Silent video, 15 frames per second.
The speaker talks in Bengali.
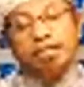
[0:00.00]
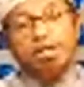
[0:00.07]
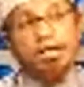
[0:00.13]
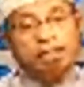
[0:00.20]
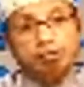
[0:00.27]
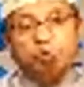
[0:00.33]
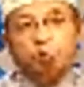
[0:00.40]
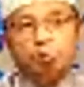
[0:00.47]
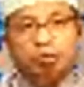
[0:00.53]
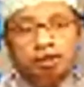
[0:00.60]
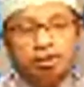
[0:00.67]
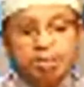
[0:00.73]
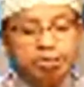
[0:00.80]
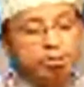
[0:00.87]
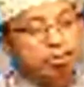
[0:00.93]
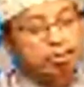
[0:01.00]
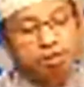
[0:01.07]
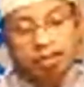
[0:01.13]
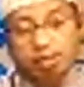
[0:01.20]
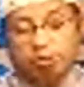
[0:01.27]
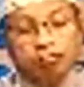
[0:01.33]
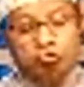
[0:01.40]
আগে পড়তে চাচ্ছেন
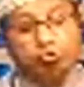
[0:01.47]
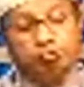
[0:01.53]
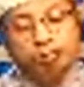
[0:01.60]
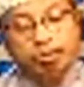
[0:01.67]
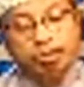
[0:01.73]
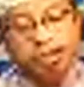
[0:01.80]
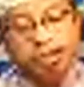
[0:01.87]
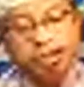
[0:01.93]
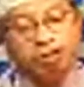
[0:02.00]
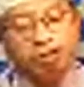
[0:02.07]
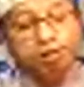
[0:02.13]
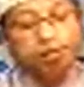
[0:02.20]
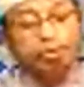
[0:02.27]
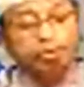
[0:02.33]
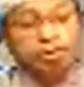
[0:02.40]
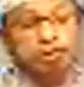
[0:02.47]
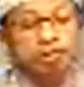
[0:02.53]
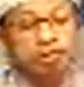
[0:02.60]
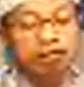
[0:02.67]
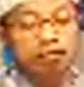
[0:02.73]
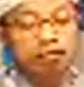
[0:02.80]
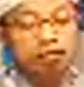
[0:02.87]
তাতেও সমস্যা নেই
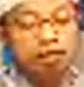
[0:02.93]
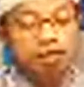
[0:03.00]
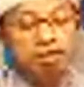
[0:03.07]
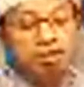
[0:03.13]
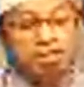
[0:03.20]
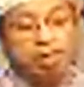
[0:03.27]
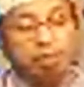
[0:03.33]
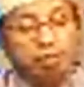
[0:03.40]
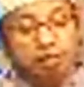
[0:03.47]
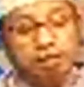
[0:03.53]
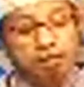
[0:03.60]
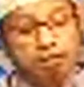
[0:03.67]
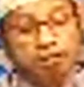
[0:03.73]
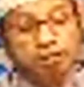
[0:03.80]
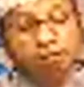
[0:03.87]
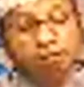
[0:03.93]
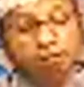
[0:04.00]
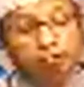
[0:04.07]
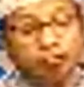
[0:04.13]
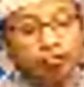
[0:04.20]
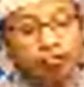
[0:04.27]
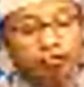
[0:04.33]
তারিক হাসান
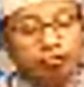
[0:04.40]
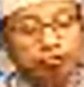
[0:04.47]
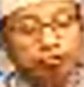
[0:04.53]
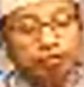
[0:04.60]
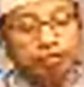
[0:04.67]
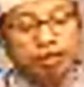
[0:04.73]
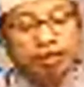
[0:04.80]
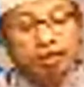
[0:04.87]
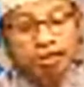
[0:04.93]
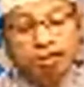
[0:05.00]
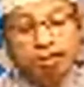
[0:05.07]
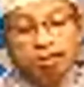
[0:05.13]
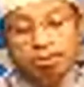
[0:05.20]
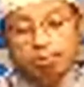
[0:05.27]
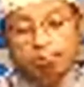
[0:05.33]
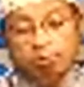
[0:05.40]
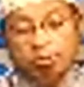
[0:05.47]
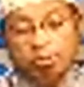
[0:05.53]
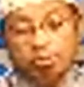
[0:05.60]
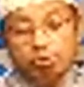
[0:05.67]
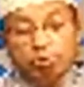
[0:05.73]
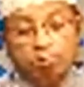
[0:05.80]
প্রশ্ন করেছেন আসসালামু
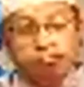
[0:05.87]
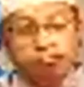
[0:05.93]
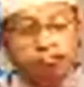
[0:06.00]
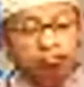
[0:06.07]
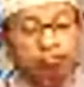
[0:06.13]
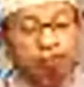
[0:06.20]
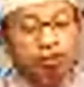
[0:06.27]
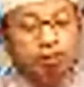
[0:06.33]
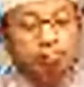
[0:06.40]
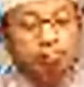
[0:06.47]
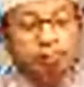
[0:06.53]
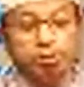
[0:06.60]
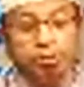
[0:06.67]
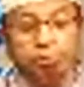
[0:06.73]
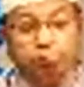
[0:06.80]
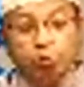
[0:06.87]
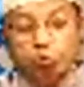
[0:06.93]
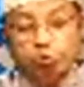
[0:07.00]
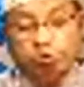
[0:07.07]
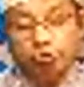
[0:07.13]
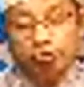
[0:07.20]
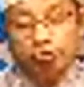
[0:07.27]
আলাইকুম ওয়ালাইকুম আসসালাম
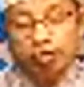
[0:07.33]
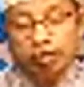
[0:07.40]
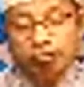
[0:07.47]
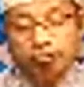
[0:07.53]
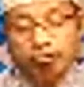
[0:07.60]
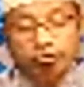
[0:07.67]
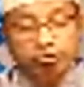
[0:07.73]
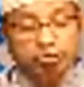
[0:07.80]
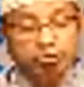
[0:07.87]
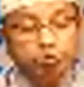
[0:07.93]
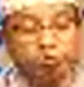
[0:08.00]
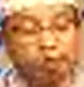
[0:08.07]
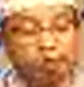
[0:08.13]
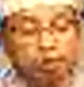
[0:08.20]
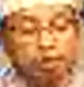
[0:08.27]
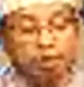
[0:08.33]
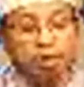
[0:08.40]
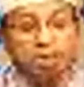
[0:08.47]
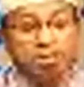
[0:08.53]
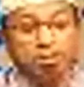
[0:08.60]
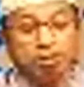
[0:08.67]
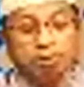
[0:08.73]
রহমতুল্লাহ বরাকাত চাই
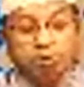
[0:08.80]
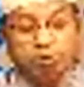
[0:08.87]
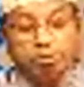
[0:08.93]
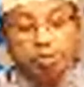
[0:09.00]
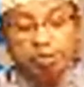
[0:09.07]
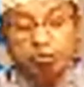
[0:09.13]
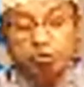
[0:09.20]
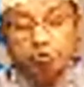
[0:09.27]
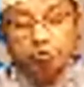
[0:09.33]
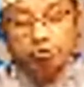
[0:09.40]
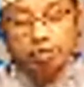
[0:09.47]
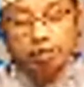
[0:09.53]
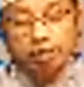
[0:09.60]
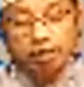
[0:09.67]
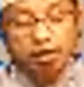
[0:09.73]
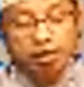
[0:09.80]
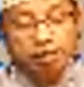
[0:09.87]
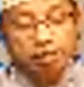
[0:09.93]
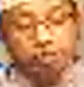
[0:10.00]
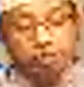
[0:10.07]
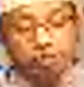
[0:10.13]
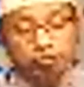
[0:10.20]
সহি হাদিস অনুযায়ী
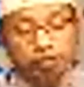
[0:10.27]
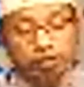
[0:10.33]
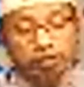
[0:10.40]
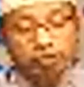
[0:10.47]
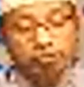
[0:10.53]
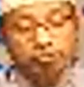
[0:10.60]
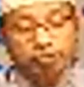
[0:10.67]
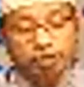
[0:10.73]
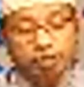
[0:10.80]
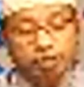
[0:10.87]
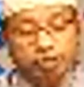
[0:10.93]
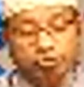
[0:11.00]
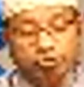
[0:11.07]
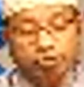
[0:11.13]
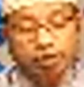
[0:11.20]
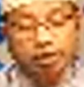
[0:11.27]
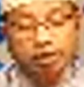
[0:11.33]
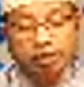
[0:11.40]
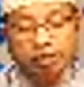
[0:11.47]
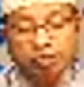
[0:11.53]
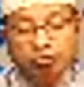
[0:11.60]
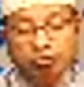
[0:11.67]
রাতে সবার সময়ে সকালে
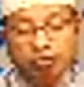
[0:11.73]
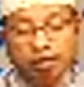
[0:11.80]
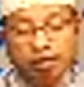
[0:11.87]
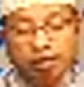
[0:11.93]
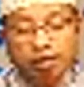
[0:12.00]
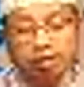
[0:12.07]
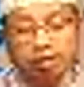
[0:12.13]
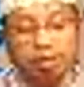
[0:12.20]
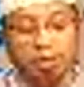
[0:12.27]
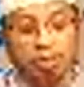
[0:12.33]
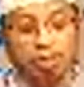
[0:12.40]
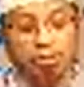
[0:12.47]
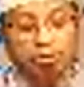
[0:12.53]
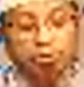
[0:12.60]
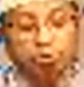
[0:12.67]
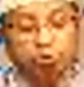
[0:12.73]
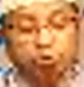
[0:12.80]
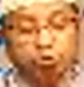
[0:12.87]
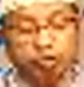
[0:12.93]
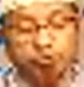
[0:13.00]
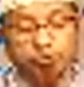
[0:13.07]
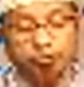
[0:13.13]
সন্ধ্যায় আয়তের
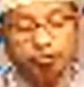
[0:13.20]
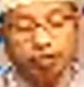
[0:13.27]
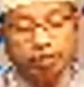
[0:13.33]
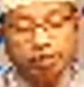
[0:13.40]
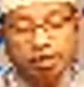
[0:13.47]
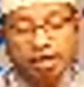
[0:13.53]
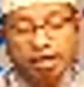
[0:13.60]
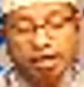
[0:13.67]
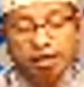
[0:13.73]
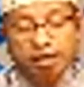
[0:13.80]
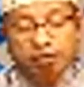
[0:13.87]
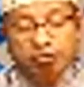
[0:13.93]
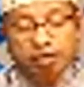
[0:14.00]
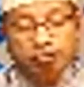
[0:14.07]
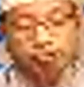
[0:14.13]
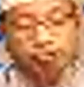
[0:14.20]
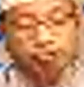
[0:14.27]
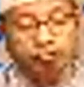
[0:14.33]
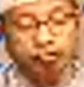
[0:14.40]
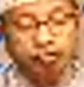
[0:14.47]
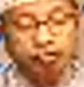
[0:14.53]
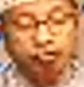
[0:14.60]
কুর্সি পড়া যায় এখন আমার
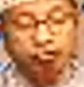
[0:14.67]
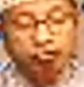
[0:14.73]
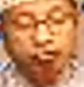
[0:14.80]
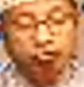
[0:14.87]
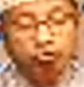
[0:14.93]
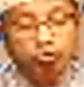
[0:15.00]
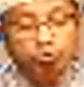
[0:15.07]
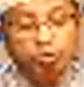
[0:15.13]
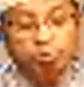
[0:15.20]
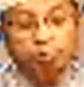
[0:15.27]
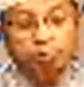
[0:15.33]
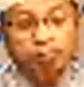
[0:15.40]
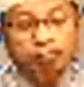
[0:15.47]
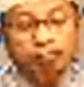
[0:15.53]
প্রশ্ন হলো কতবার পড়ব